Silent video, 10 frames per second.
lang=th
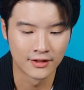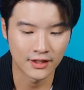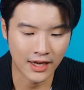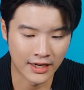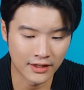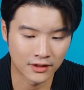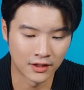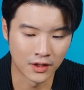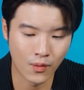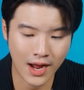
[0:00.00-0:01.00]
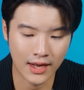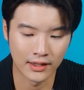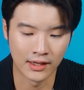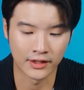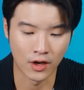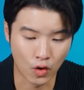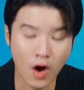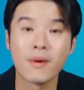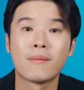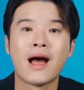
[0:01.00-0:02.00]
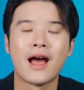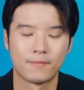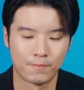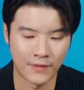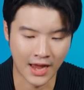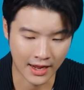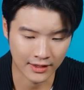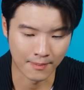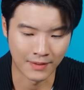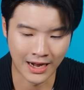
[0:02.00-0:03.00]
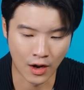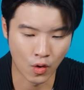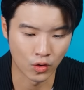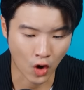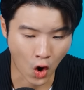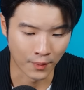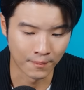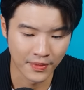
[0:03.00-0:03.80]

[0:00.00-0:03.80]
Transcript: ซึ่งอันนี้ถือได้ว่าเกี่ยวข้องมากๆนะฮะกับหลายๆองค์กร